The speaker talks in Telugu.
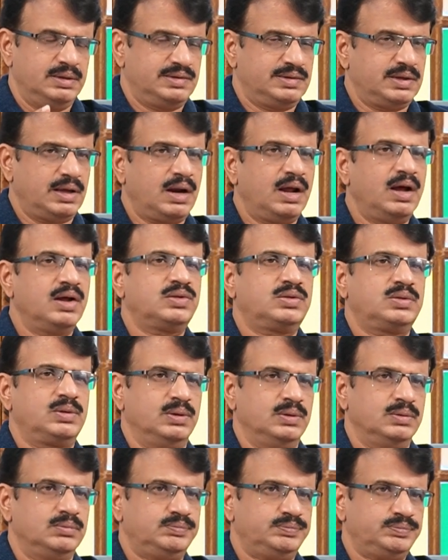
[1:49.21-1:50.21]

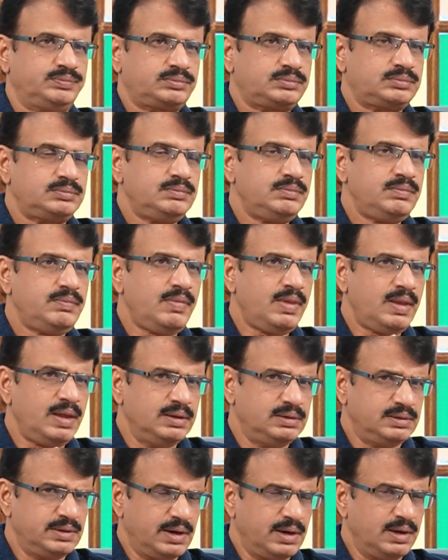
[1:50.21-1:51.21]
చరాస్తులు
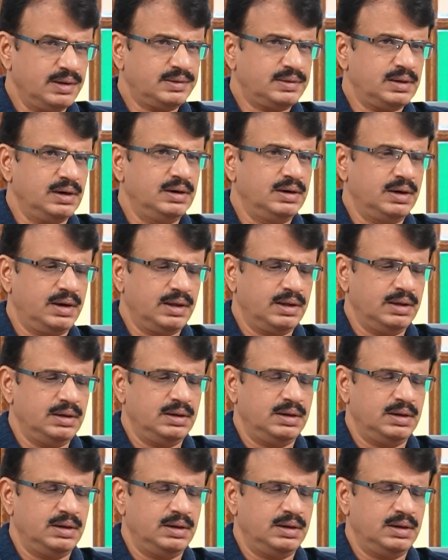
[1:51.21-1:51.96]
స్థిరాస్తులు అంటే